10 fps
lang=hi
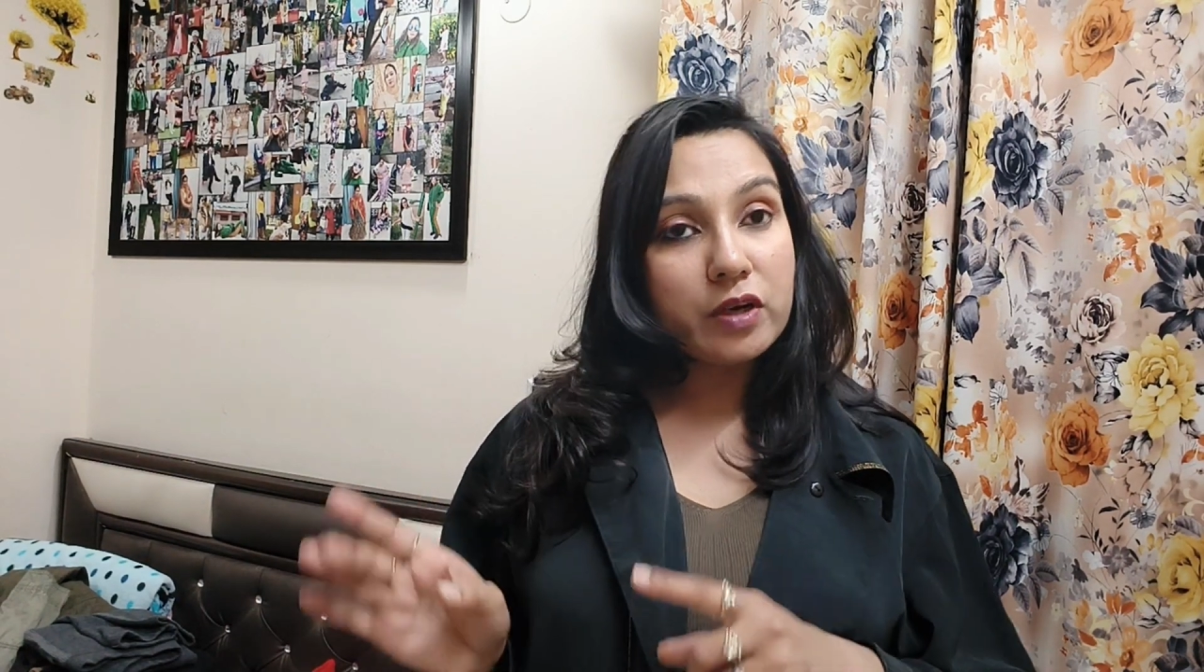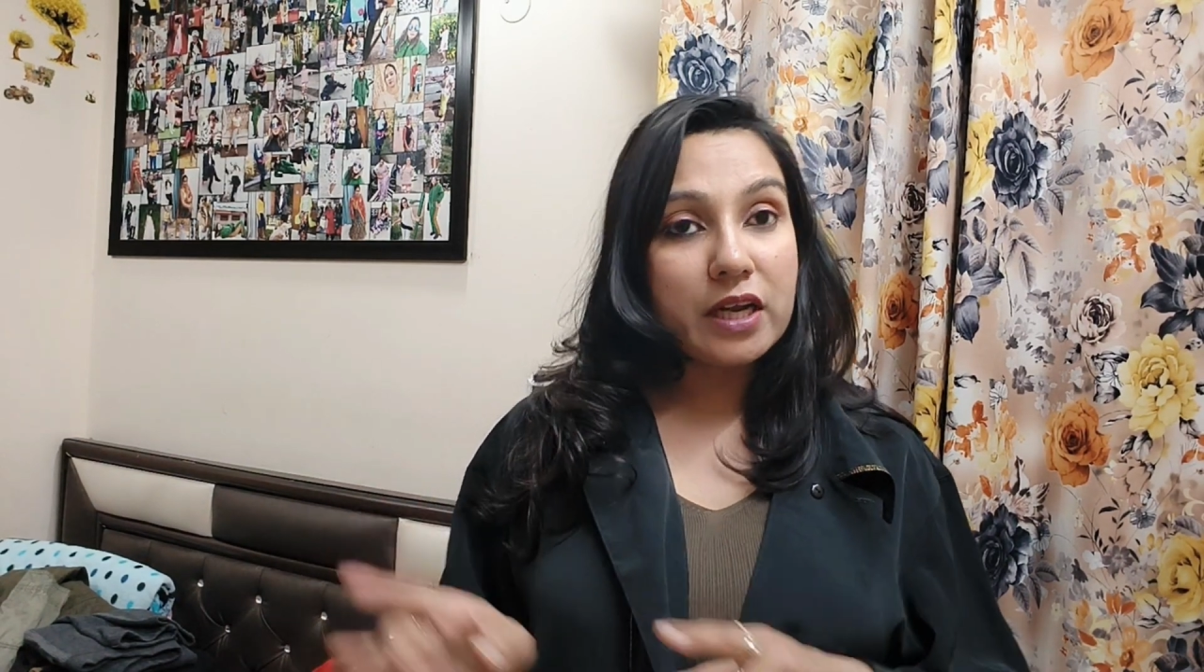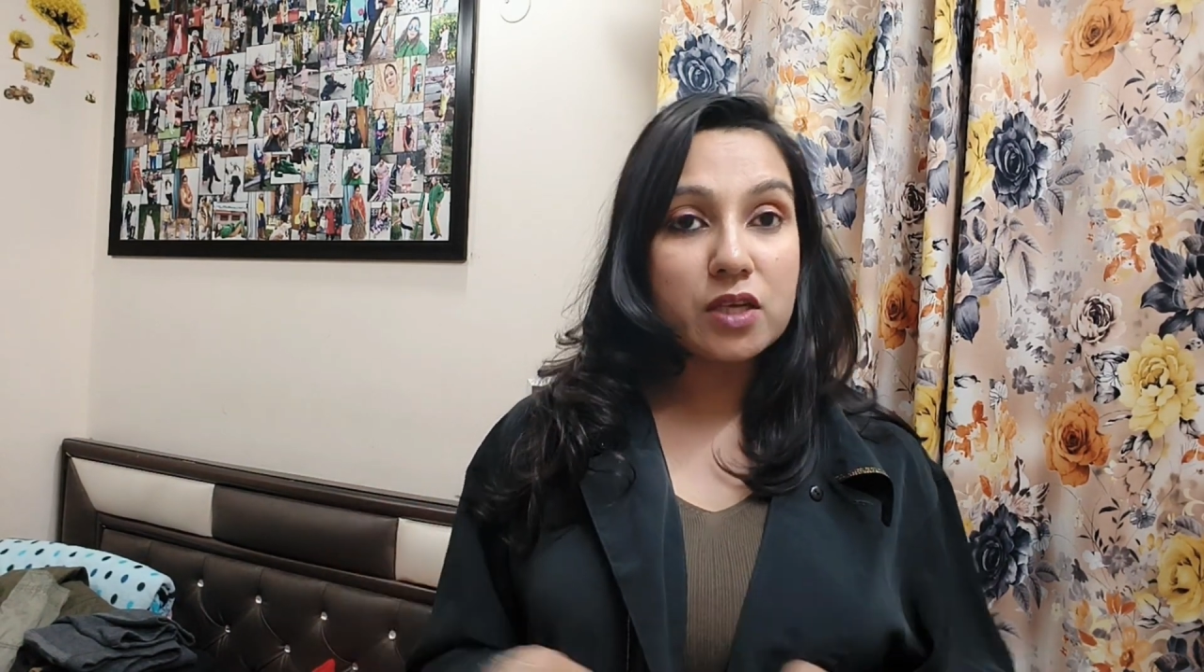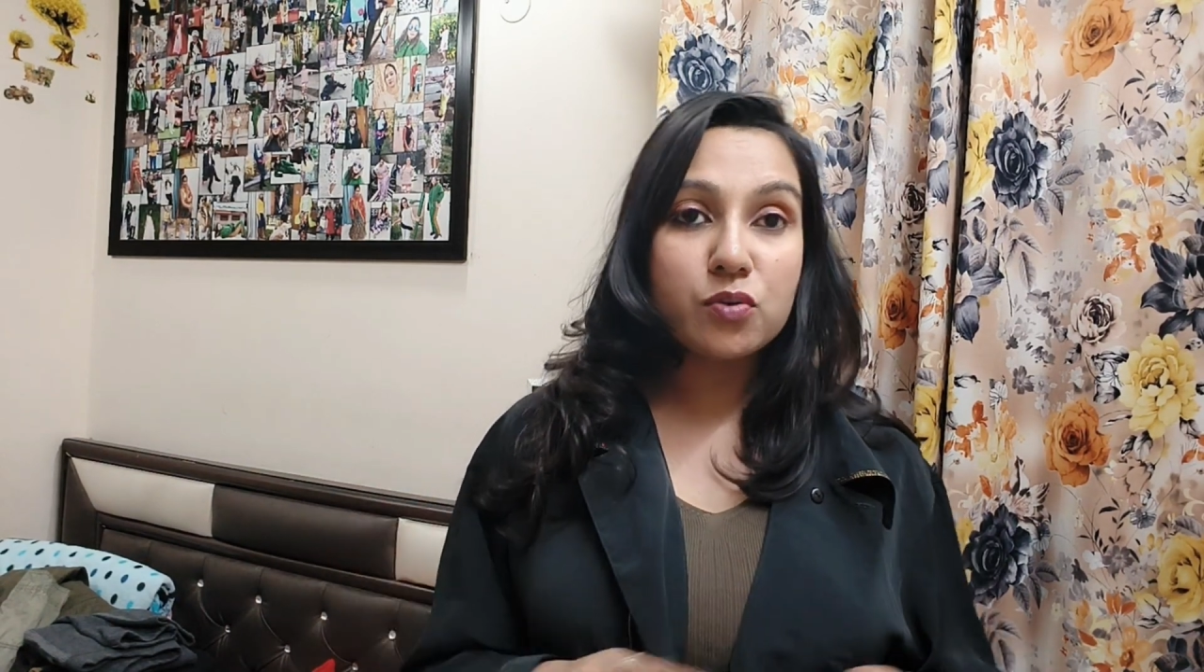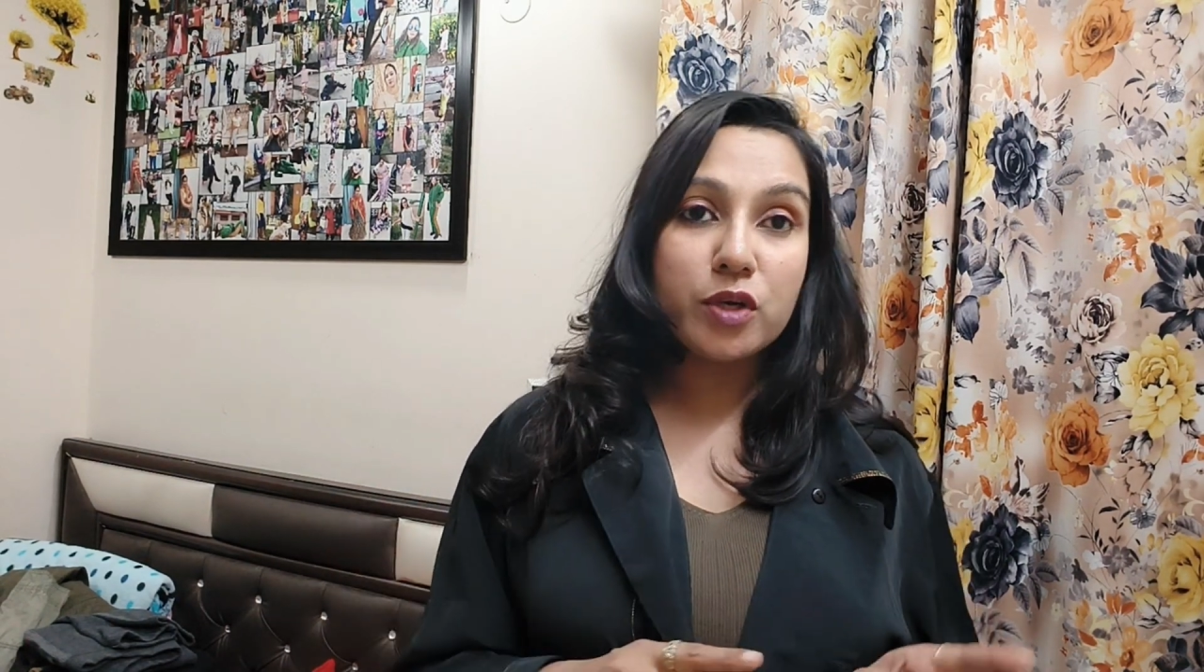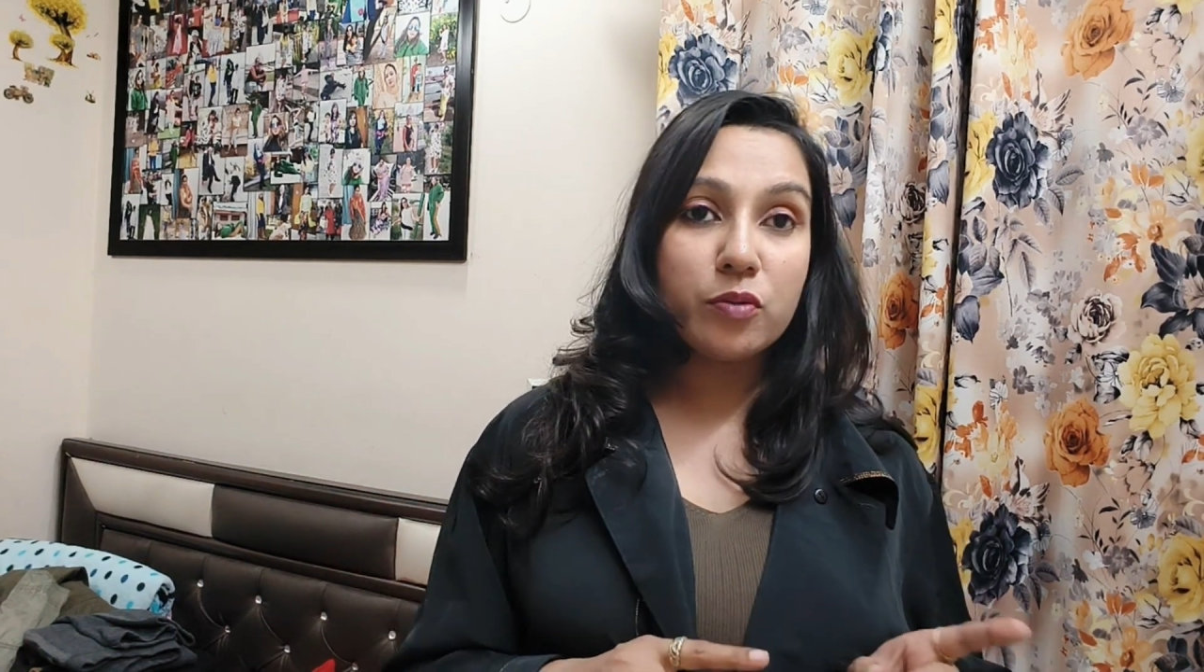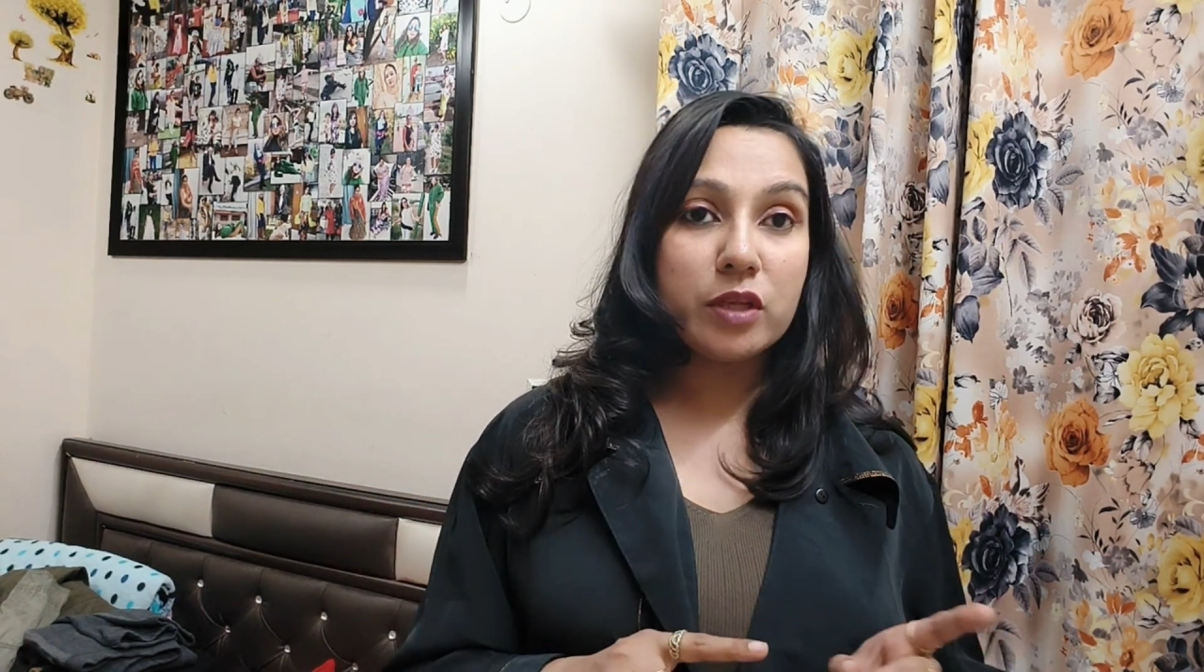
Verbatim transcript: नेक्स्ट वीडियो में